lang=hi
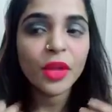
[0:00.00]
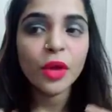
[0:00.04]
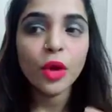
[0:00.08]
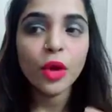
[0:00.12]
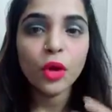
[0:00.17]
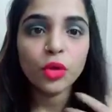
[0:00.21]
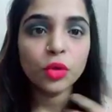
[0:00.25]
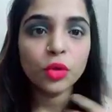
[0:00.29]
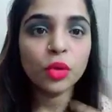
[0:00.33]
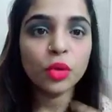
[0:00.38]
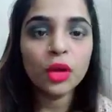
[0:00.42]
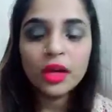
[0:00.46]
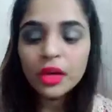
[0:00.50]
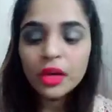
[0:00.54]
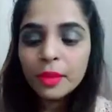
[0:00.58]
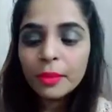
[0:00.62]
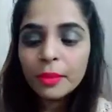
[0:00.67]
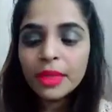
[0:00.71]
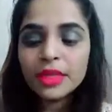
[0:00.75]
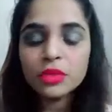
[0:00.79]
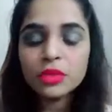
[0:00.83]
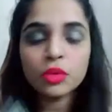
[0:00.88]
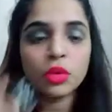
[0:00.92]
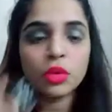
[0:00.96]
तो अगर मैं
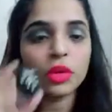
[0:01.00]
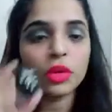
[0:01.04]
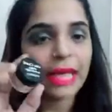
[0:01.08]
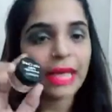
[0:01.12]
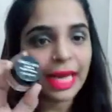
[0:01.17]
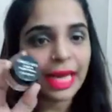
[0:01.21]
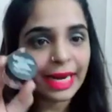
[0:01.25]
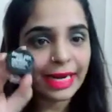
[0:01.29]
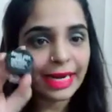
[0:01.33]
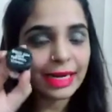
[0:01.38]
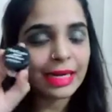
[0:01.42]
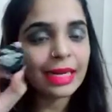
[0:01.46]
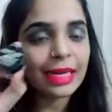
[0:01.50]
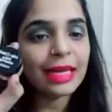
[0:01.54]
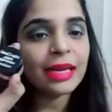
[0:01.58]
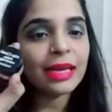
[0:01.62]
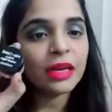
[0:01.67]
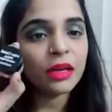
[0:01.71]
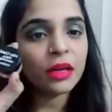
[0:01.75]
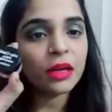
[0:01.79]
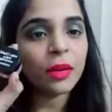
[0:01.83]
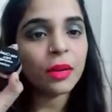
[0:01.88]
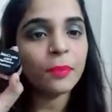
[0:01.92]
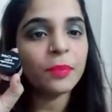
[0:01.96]
इसको डायरेक्टली अगर
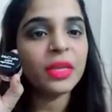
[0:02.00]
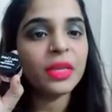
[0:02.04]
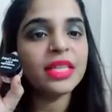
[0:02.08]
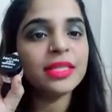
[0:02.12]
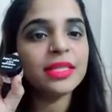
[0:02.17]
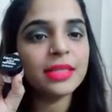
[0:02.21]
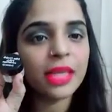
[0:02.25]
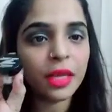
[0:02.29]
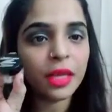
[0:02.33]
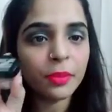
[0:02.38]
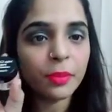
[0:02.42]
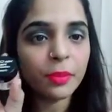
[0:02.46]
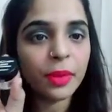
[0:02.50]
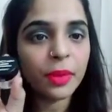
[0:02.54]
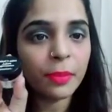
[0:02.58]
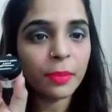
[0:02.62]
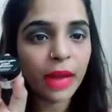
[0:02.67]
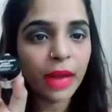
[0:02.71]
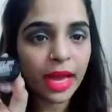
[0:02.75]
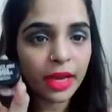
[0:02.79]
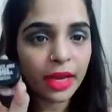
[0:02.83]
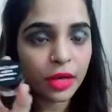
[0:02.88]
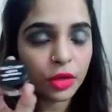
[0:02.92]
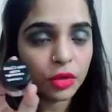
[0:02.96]
अपने स्किन पे अप्लाई
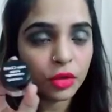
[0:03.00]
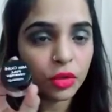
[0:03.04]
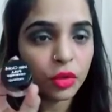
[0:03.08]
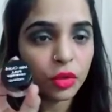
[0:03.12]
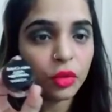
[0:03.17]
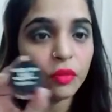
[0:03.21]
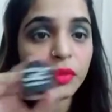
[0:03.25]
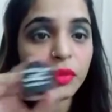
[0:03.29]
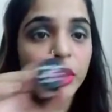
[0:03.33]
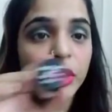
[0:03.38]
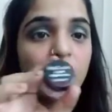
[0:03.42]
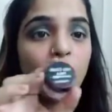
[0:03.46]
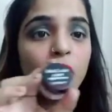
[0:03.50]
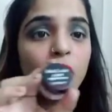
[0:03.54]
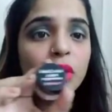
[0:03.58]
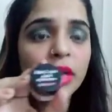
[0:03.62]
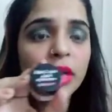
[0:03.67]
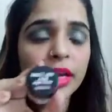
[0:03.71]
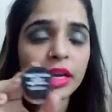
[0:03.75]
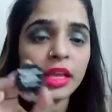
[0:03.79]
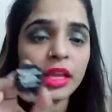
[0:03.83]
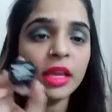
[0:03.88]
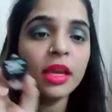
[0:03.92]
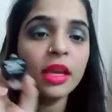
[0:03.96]
करती हूँ विदाउट
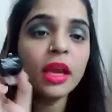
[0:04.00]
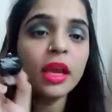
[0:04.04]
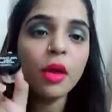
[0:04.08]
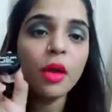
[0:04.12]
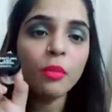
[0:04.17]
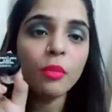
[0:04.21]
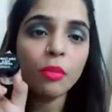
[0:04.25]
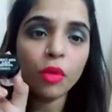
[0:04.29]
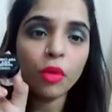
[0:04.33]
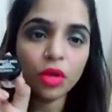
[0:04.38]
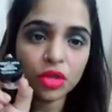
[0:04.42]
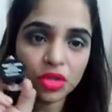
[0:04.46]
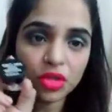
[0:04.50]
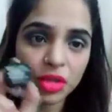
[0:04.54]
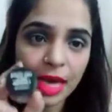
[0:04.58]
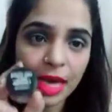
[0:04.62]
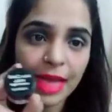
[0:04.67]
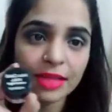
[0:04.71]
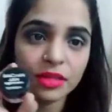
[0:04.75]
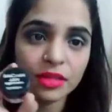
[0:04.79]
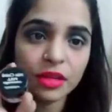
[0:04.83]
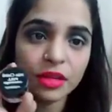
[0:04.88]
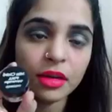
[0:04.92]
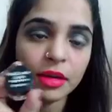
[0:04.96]
एनी मॉइस्चराइज़र
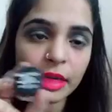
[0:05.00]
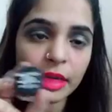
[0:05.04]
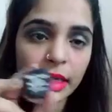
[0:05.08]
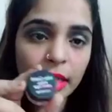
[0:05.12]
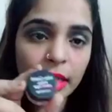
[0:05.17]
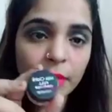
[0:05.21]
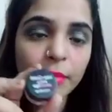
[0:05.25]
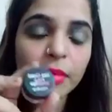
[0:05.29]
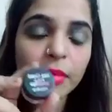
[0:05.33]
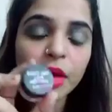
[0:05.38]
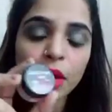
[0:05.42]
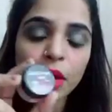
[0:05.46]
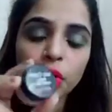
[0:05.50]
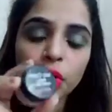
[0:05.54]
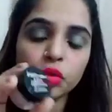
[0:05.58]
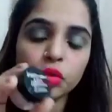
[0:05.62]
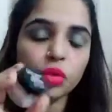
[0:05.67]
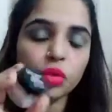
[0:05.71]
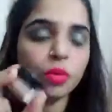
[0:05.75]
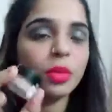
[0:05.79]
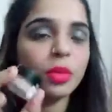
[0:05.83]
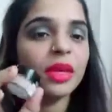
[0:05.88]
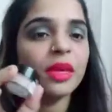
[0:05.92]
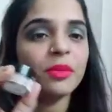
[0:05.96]
क्रीम तो भी
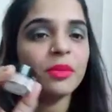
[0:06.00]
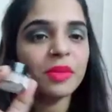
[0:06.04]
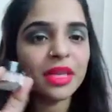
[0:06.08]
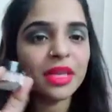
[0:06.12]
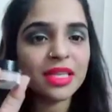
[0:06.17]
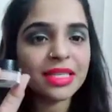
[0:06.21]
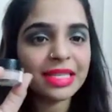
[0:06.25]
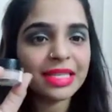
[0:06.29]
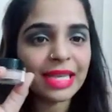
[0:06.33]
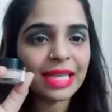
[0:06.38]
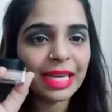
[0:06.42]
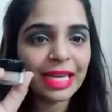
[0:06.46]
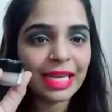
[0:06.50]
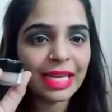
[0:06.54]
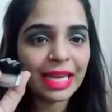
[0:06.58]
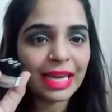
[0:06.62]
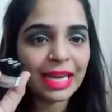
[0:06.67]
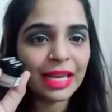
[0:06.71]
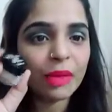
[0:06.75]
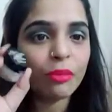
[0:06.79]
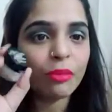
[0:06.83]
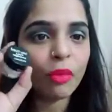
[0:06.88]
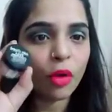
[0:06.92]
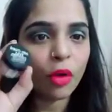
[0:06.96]
ये मेरे स्किन के लिए
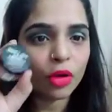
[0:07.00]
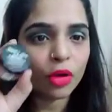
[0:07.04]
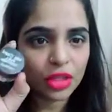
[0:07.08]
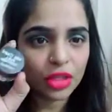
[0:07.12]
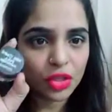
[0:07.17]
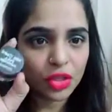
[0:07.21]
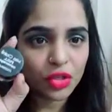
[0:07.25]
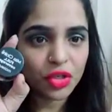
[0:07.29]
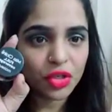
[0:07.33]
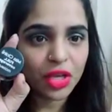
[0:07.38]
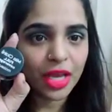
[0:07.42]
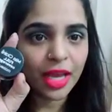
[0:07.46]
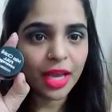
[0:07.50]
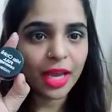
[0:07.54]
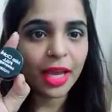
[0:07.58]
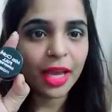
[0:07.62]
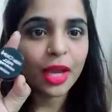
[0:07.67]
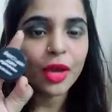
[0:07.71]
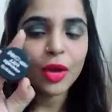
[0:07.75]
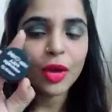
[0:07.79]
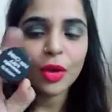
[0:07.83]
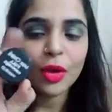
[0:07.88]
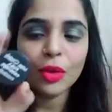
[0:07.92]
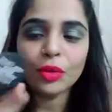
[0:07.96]
बहुत अच्छी है
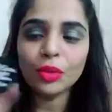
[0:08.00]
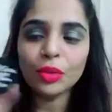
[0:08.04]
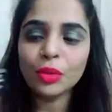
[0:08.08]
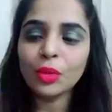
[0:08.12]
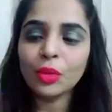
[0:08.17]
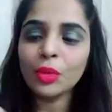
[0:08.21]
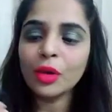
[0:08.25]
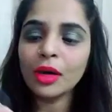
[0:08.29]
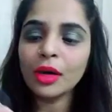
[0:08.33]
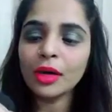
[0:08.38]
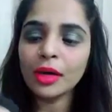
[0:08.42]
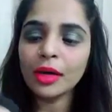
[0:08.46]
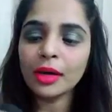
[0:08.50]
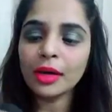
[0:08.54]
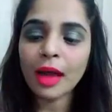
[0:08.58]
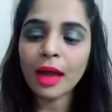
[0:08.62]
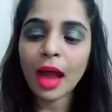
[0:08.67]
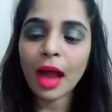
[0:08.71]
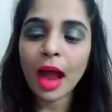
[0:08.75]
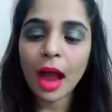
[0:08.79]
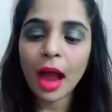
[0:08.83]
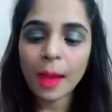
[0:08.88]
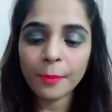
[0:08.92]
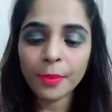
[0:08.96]
तो अगर
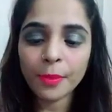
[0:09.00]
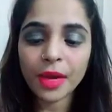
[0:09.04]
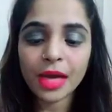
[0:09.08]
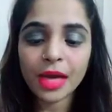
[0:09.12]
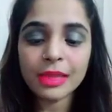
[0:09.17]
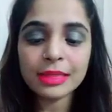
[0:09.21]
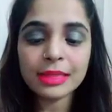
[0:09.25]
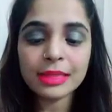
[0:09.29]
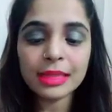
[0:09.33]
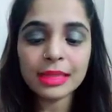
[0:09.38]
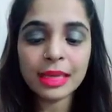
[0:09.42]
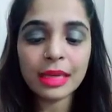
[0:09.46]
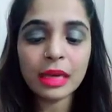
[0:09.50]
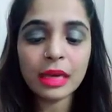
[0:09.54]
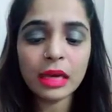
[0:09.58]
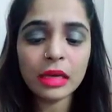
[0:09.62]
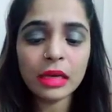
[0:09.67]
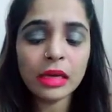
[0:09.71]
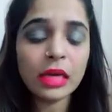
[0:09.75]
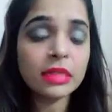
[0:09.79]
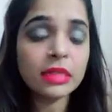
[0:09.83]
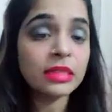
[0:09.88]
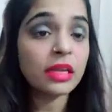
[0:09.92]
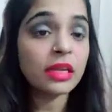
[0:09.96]
आपका स्किन हल्का
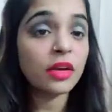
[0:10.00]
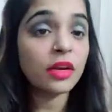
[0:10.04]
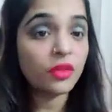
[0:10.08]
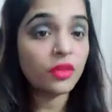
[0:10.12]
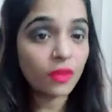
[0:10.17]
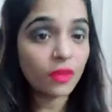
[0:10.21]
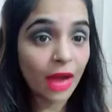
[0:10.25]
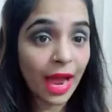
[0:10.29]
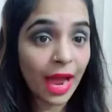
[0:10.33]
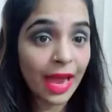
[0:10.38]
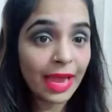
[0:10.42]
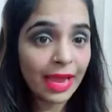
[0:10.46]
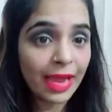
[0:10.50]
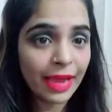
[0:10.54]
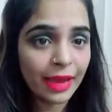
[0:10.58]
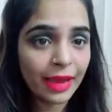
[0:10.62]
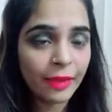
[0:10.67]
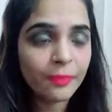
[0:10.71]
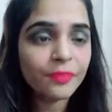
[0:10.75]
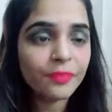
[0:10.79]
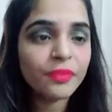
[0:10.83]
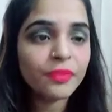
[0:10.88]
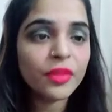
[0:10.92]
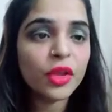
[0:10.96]
सा ड्राई है
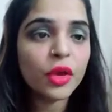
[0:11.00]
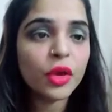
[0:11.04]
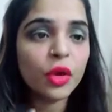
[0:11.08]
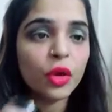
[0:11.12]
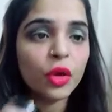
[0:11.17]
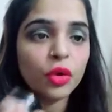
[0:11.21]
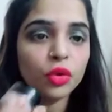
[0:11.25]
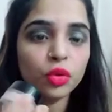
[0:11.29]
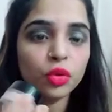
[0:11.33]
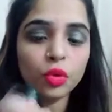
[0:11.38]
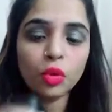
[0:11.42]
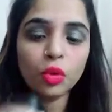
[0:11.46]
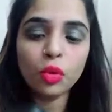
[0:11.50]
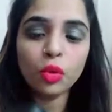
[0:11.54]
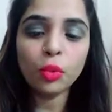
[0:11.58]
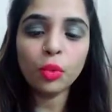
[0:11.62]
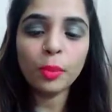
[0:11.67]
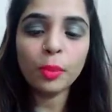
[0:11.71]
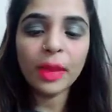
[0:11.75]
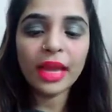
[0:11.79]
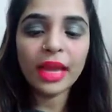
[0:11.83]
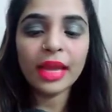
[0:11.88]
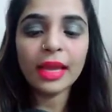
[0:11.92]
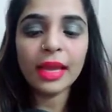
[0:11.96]
तो
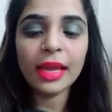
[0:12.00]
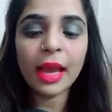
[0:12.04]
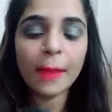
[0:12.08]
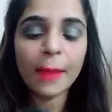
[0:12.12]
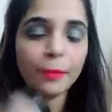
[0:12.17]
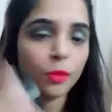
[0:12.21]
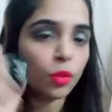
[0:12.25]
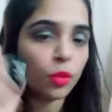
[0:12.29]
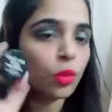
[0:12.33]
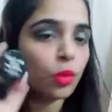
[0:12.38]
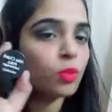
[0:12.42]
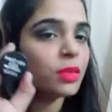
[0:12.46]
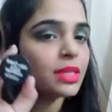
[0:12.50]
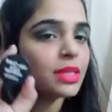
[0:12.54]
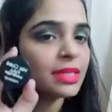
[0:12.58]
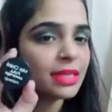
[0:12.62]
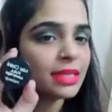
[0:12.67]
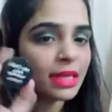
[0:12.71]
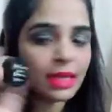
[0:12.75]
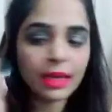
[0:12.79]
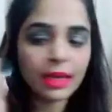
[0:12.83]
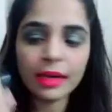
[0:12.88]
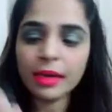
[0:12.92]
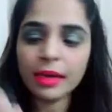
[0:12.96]
मैं आपको मिस
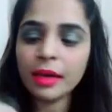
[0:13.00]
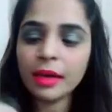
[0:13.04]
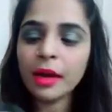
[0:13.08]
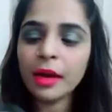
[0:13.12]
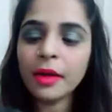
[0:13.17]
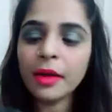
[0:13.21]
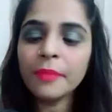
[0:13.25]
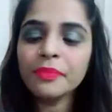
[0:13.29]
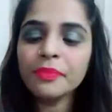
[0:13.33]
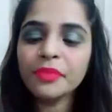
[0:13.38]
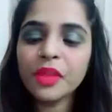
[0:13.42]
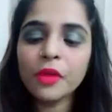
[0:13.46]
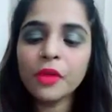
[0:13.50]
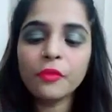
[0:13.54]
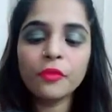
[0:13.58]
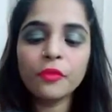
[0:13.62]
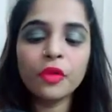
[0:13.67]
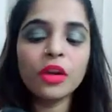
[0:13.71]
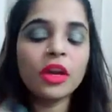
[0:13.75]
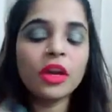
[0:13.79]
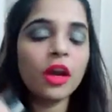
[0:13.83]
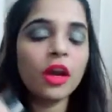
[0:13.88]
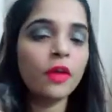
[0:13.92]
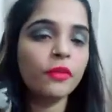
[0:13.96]
क्लेयर का फुल
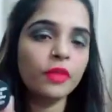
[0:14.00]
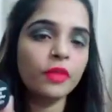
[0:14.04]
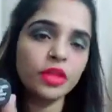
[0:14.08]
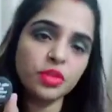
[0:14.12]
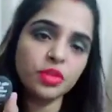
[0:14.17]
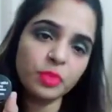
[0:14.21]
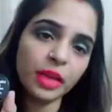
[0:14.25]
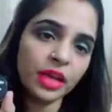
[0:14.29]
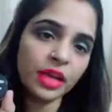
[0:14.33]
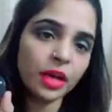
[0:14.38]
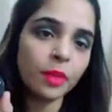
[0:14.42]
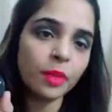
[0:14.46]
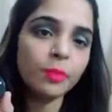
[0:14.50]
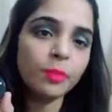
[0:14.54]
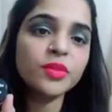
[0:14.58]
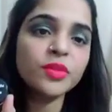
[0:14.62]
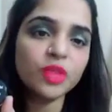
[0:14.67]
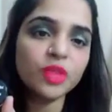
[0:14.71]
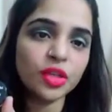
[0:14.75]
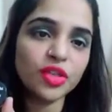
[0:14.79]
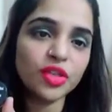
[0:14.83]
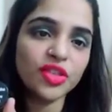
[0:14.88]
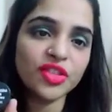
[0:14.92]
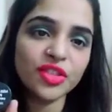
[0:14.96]
कवरेज मेकअप
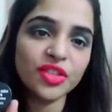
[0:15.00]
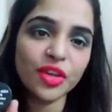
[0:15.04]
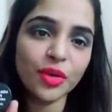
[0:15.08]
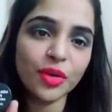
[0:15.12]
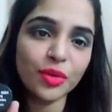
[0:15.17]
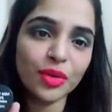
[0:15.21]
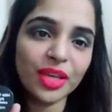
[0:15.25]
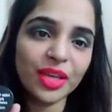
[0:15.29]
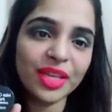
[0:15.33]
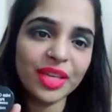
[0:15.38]
सजेस्ट करूँगी